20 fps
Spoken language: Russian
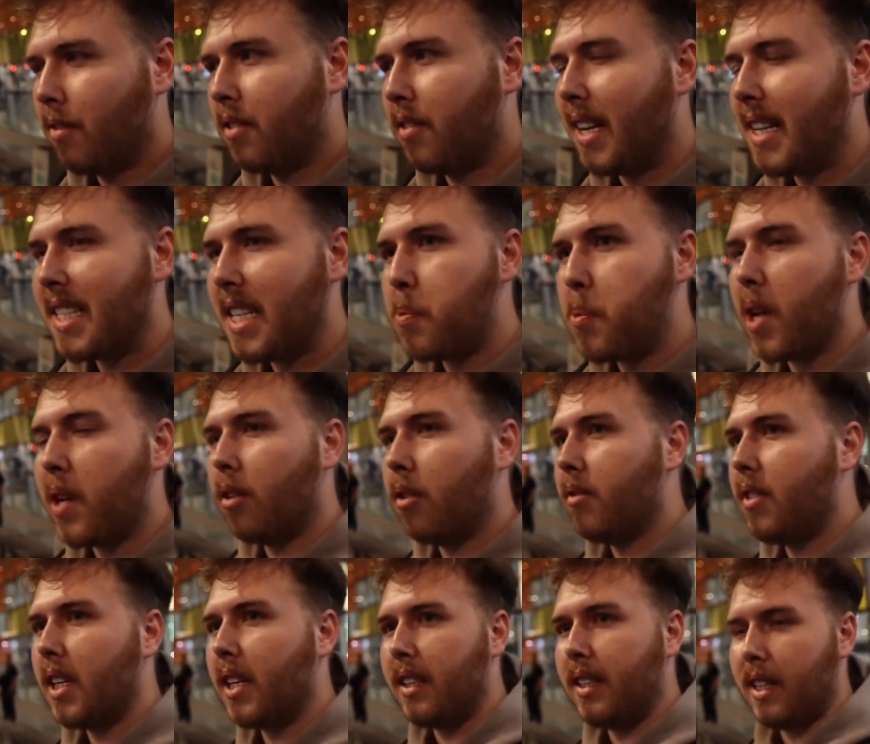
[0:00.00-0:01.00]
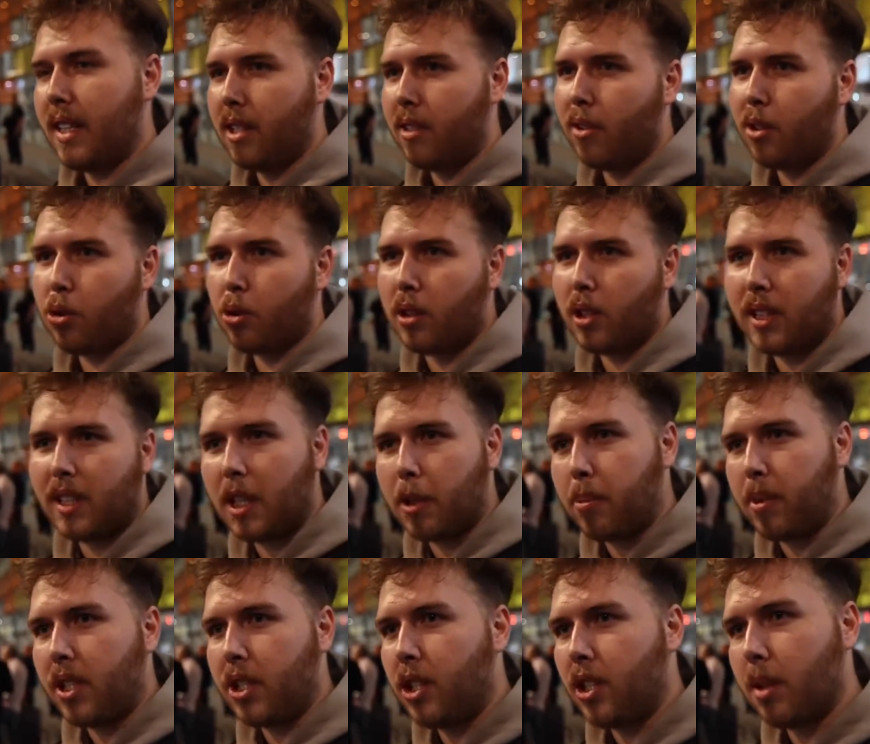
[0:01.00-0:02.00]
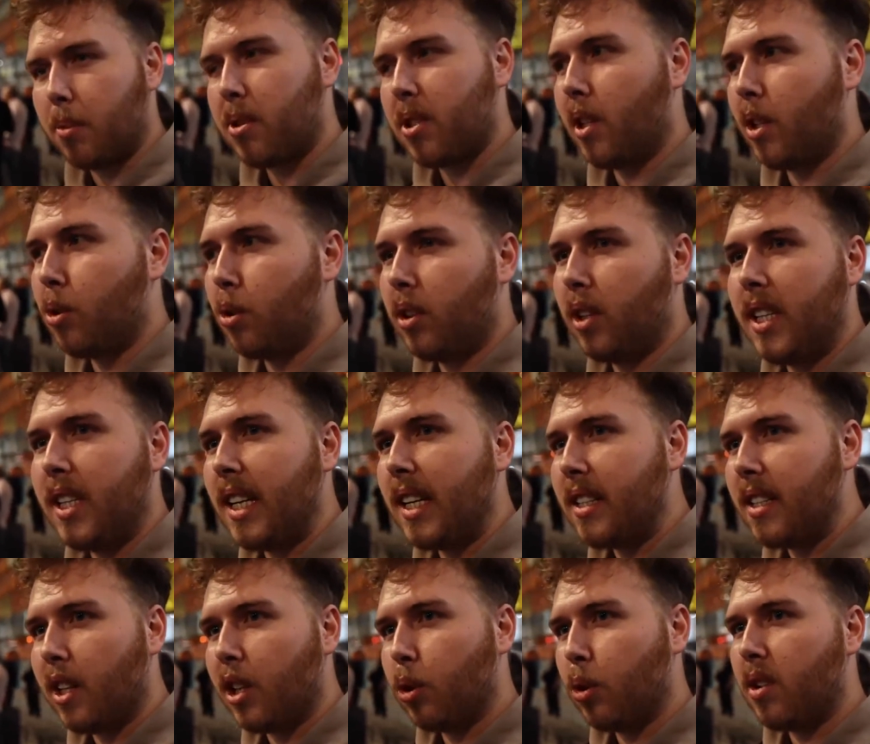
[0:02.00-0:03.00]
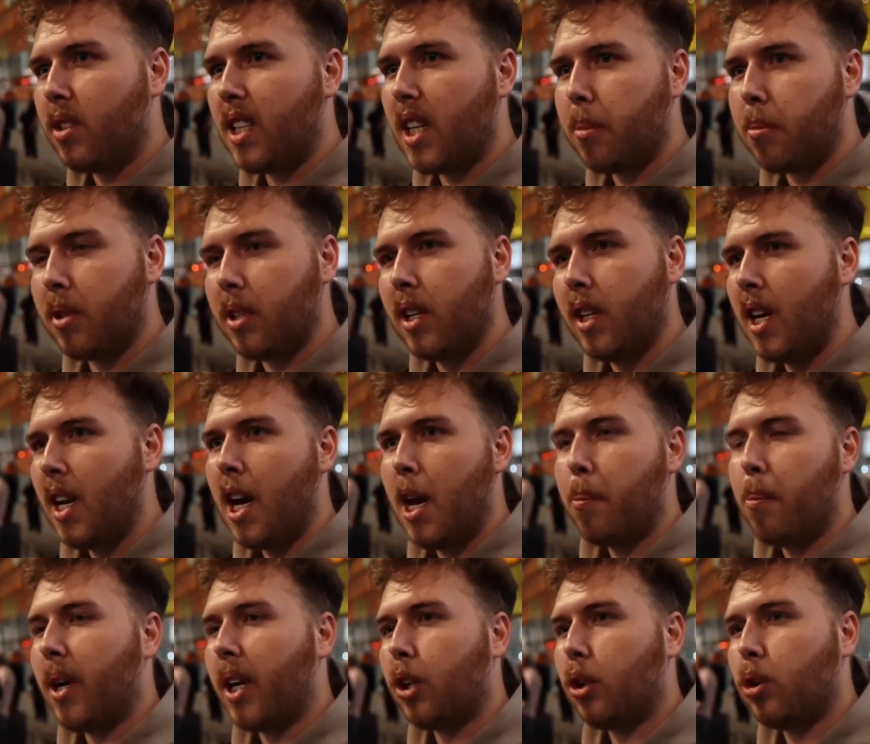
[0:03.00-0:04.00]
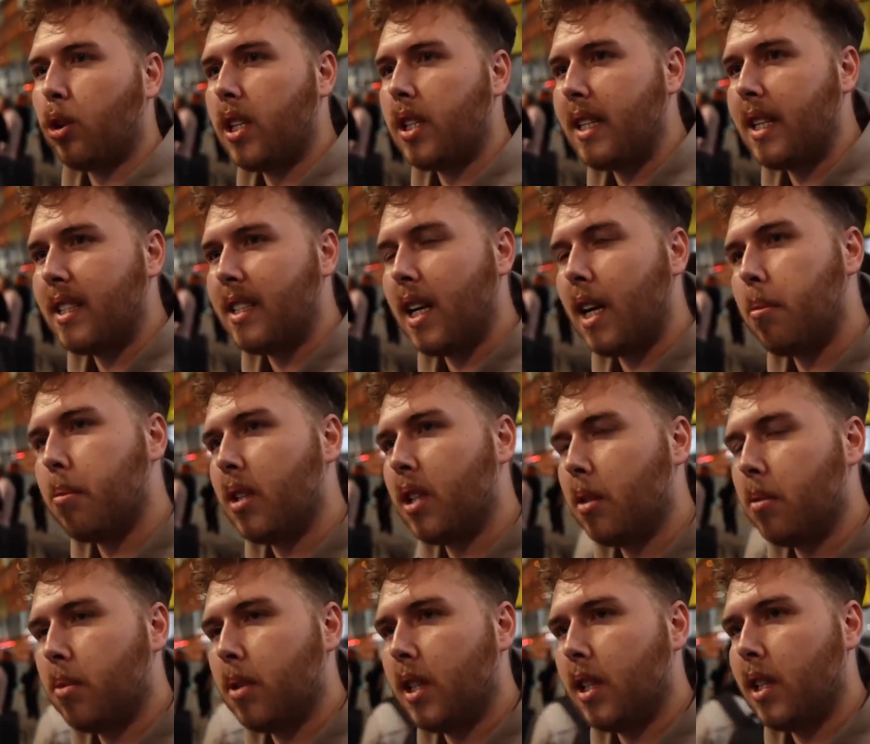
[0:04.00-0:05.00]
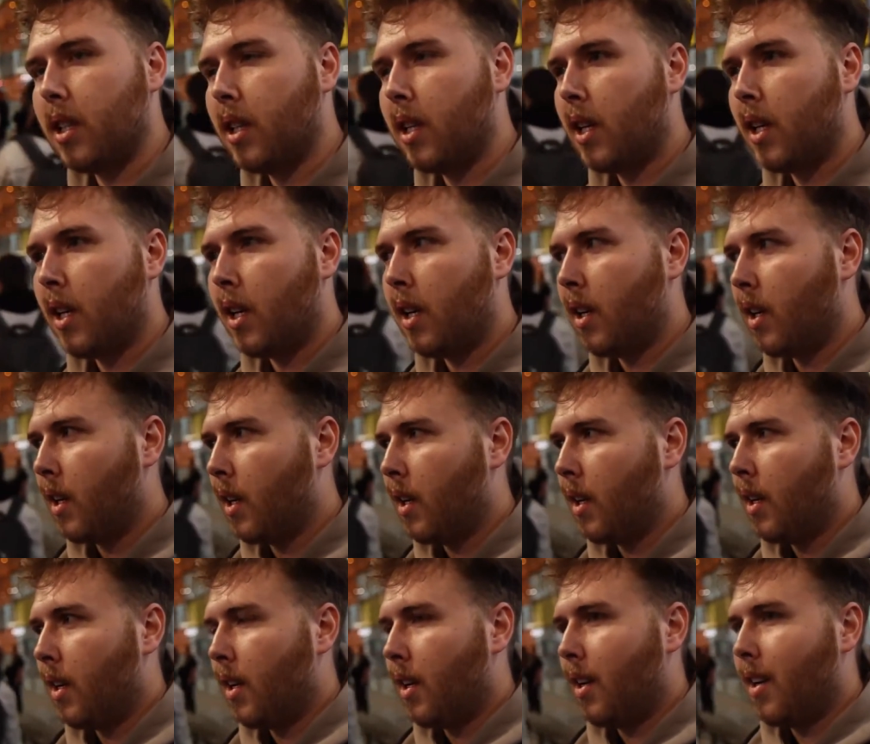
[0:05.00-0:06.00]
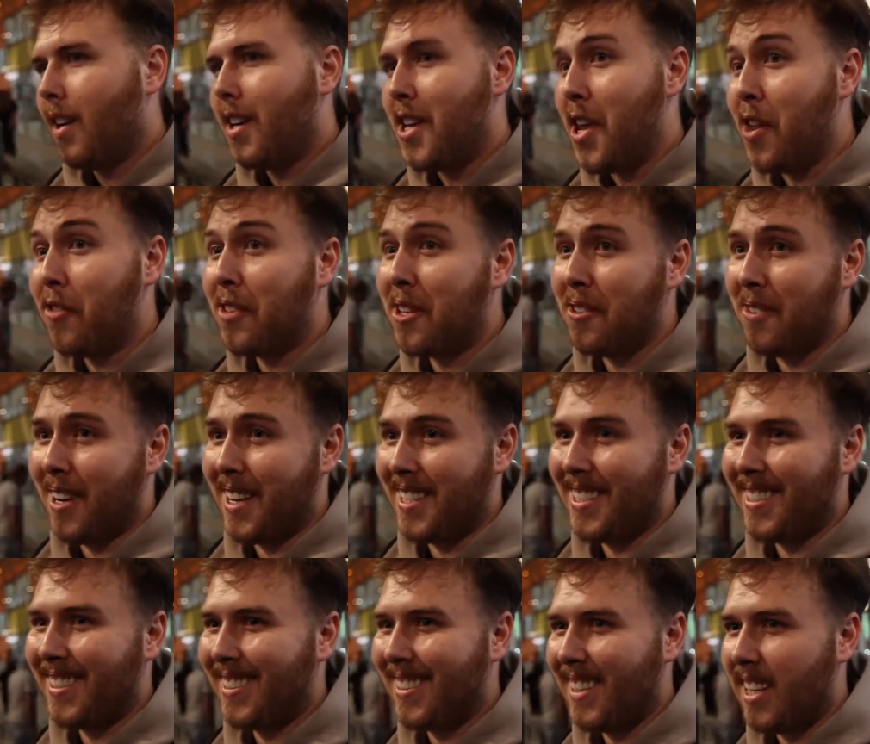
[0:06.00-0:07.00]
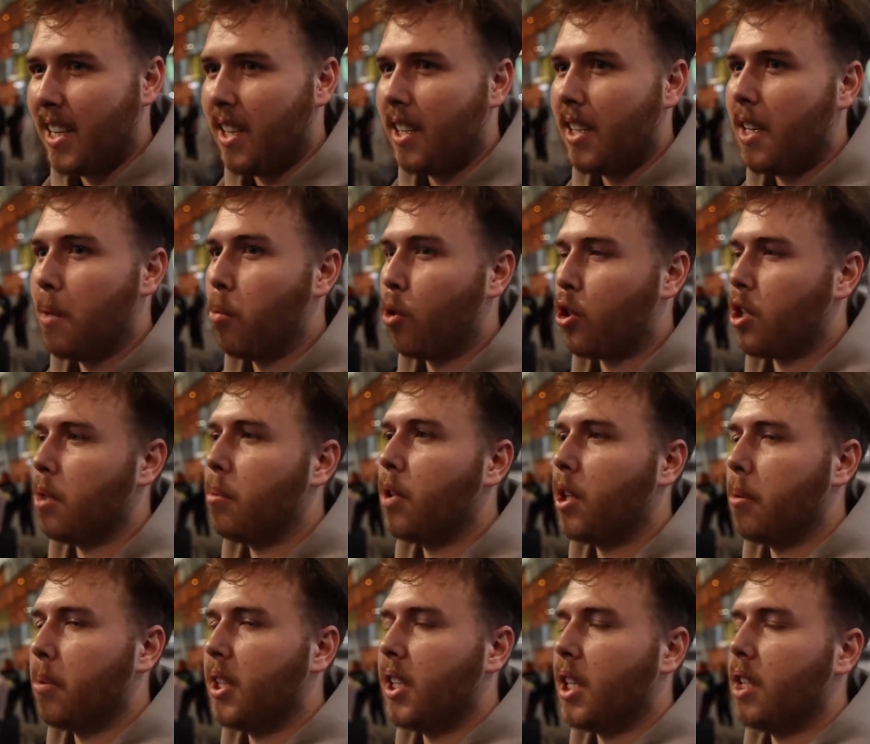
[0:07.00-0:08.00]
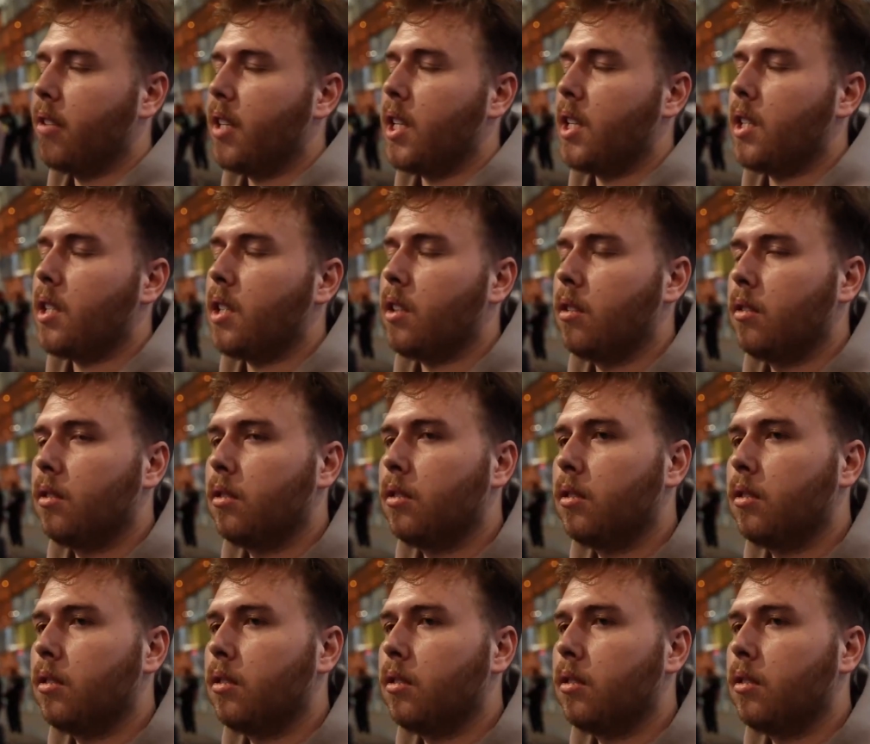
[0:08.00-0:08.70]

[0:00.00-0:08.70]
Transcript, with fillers: В 21 веке я не вижу таких причин абсолютно. И нет ни одной темы, по которой нельзя было бы не воевать. И можно было бы договориться.